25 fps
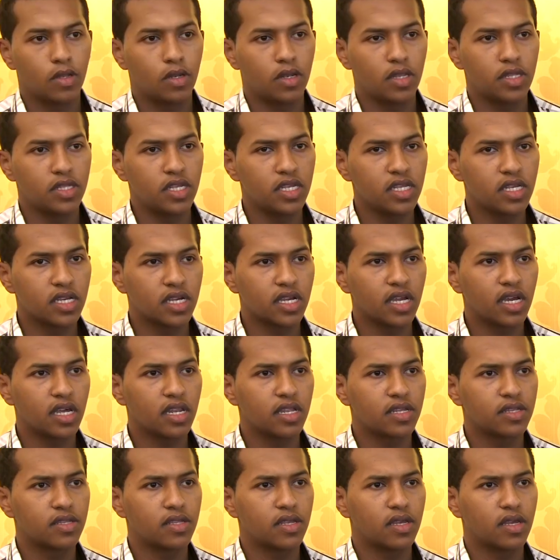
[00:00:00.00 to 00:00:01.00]
النتيجة
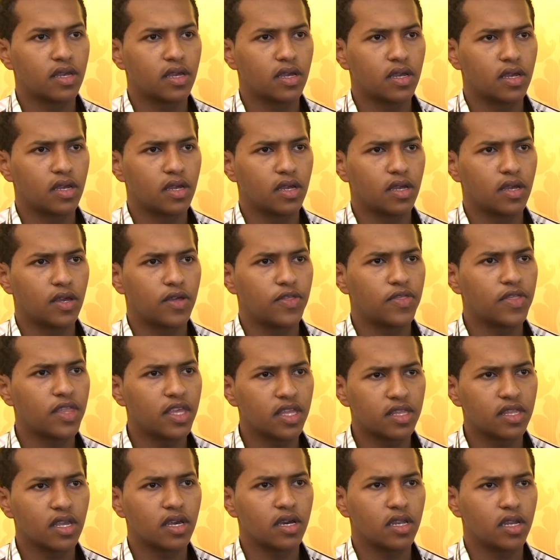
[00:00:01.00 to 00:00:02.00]
كانت آه،
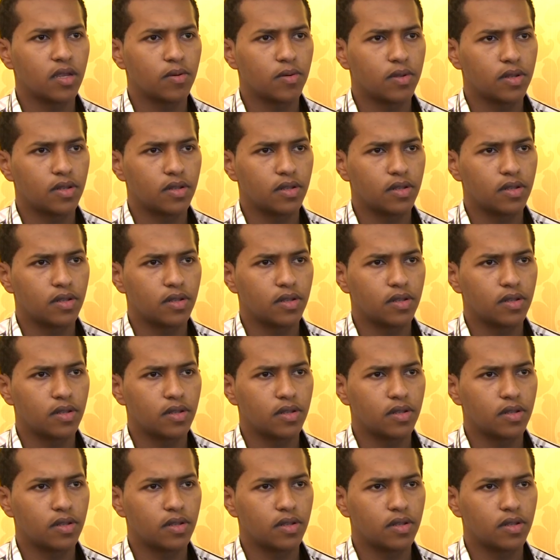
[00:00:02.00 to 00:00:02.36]
اثنين تقريبا